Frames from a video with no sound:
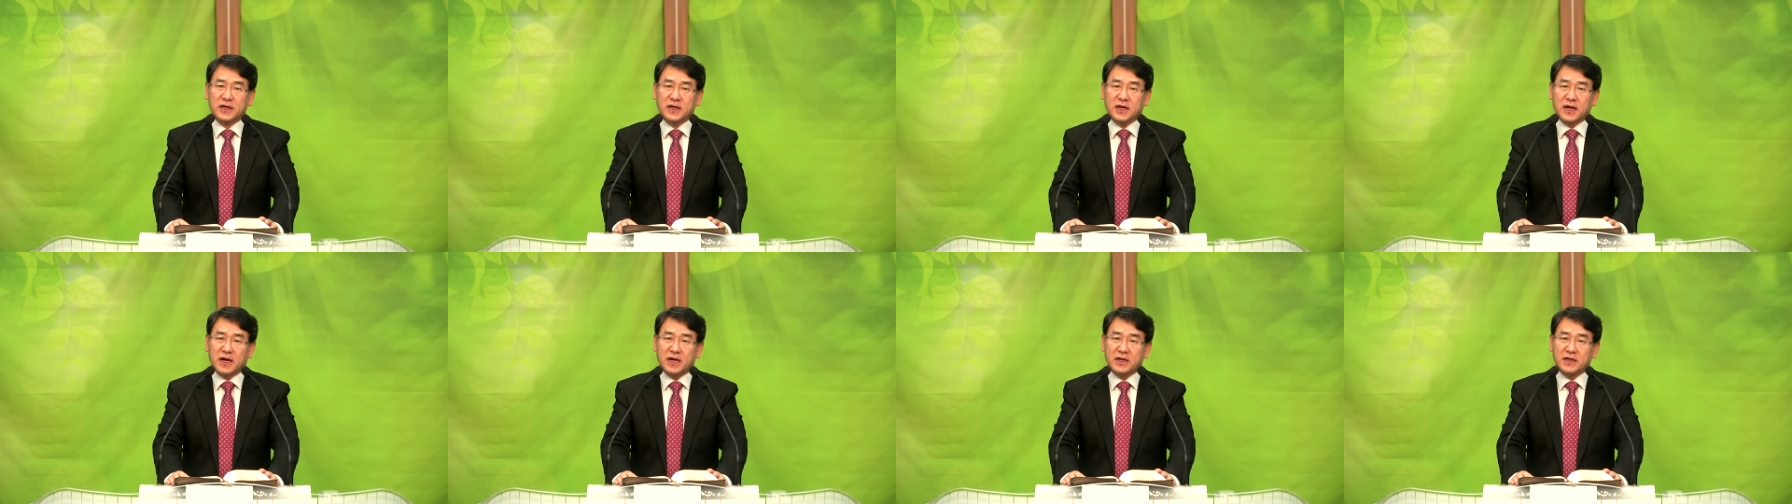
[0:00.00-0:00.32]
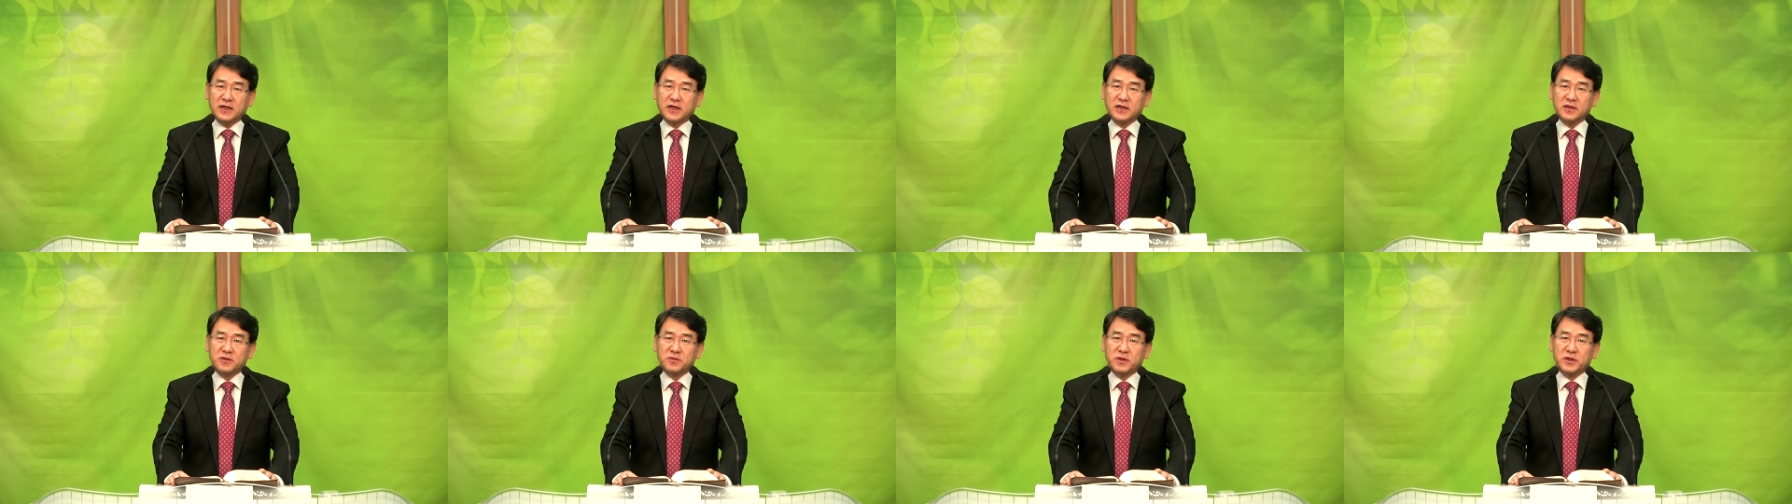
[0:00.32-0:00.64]

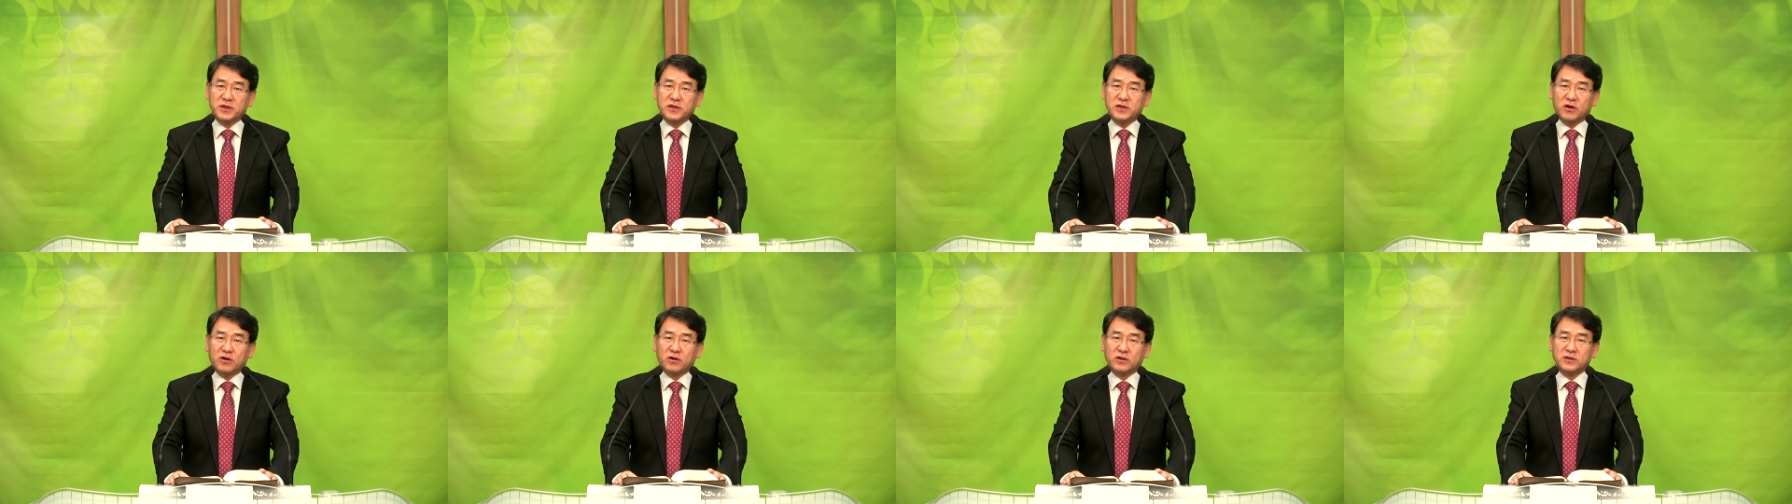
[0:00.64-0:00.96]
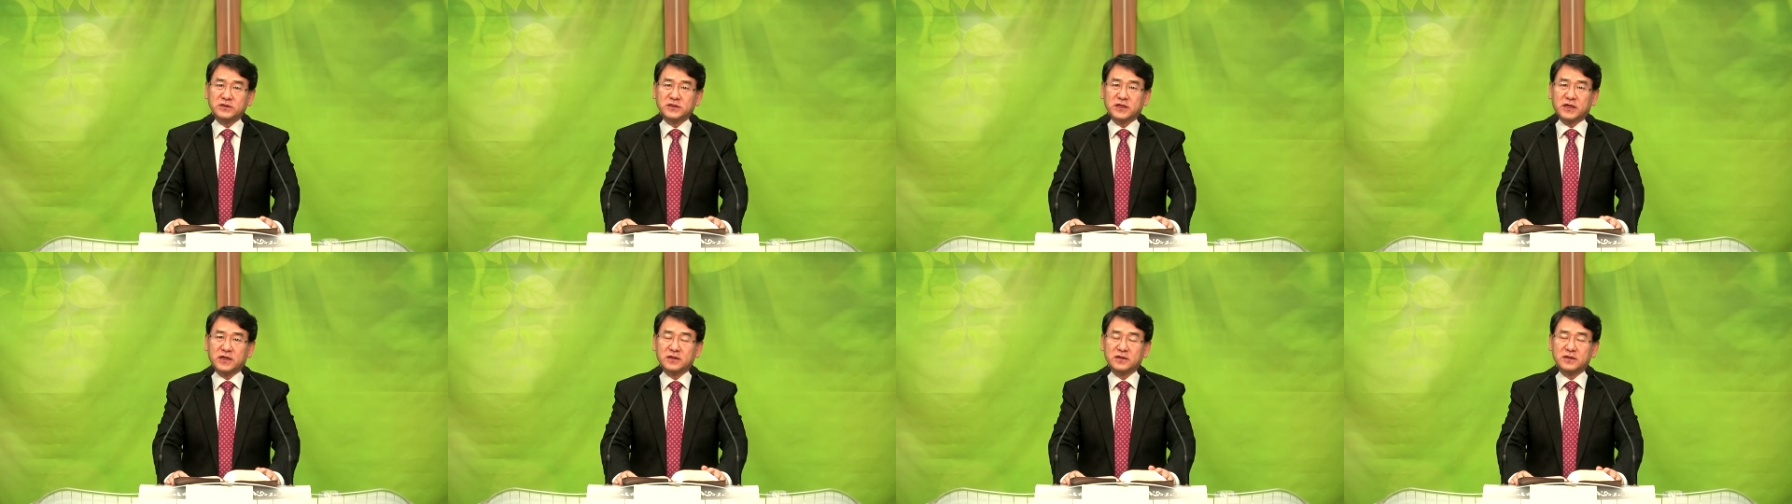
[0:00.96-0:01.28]
하나님의
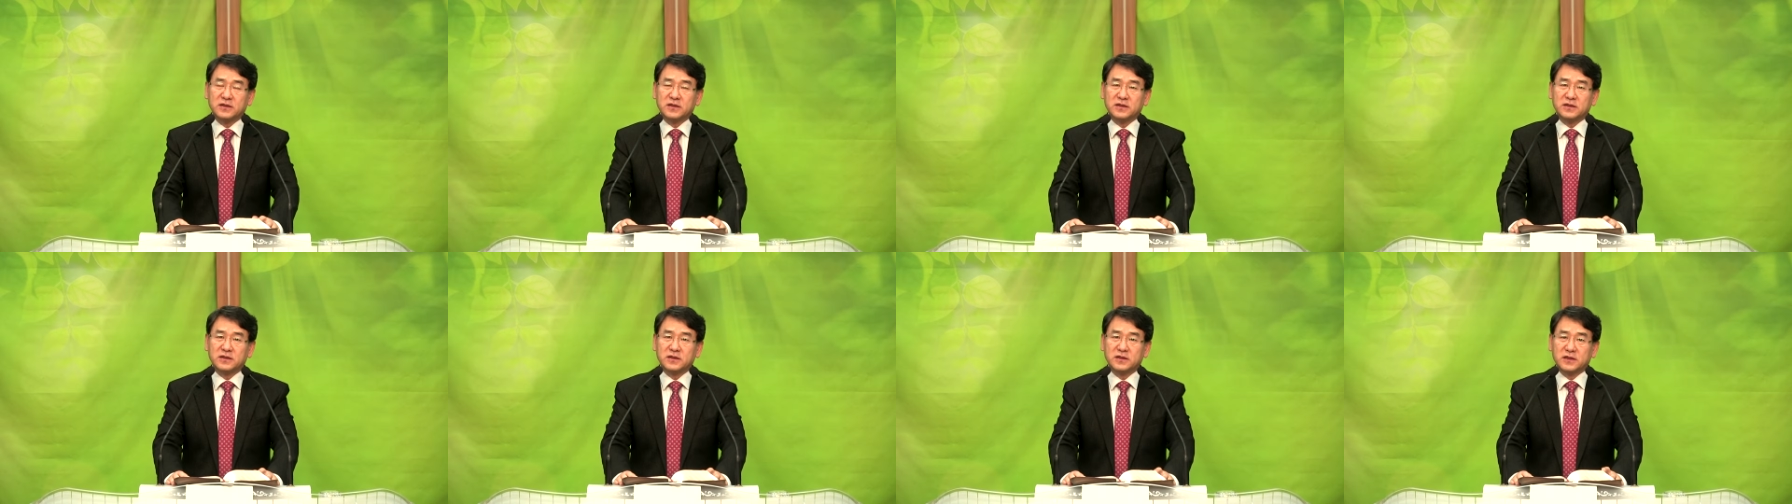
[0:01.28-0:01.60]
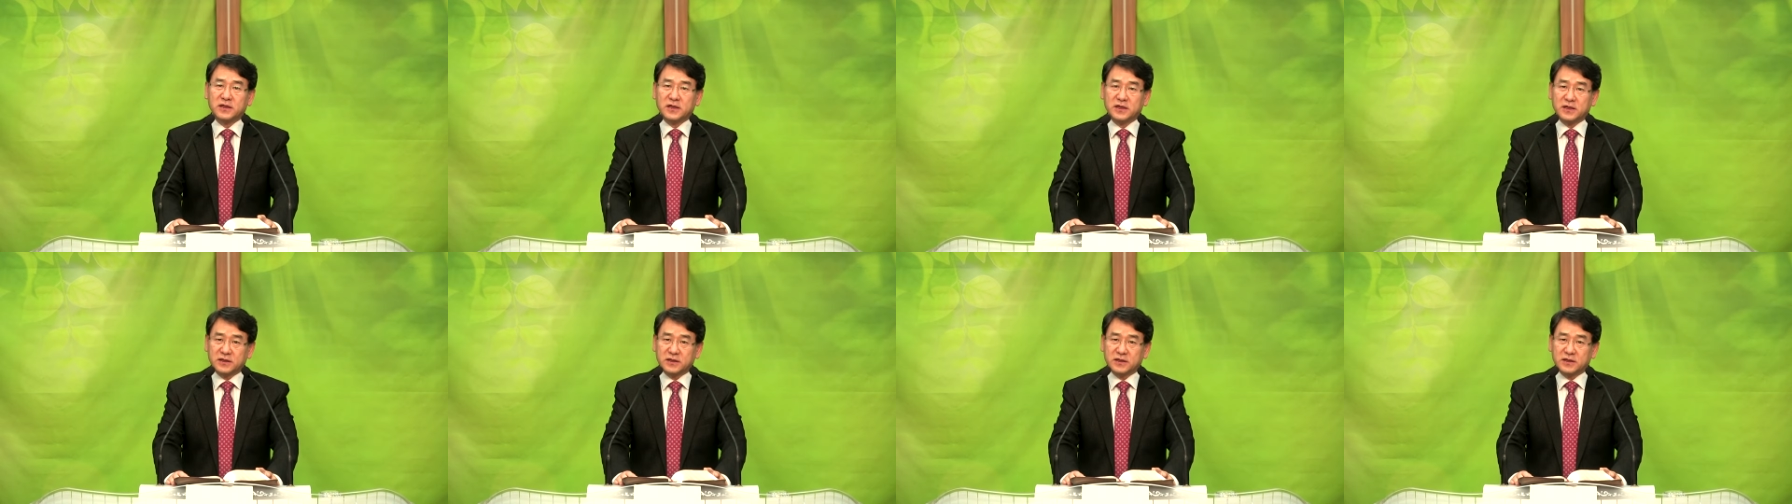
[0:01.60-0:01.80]
형상을